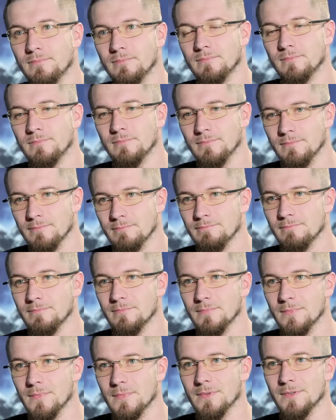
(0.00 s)
Шачнев.
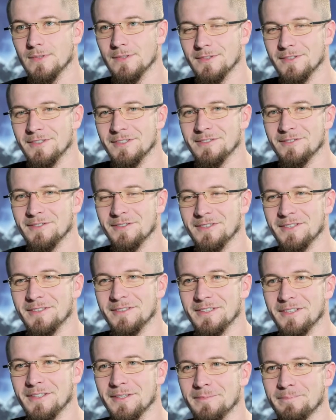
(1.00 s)
Здравствуйте. Здравствуйте.
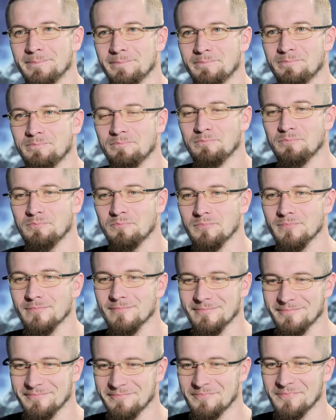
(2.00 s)
Очень приятно
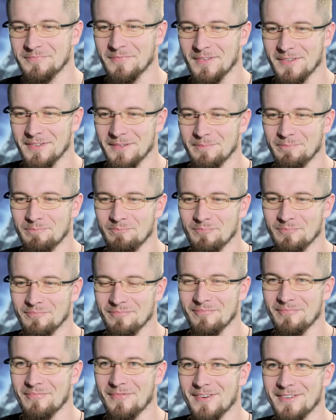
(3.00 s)
видеть вас.
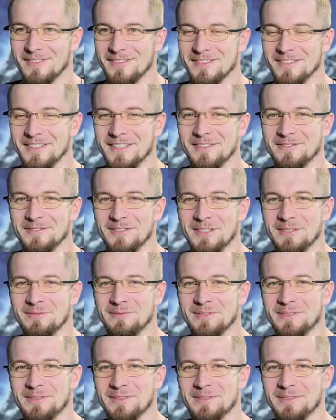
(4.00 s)
Да, взаимно.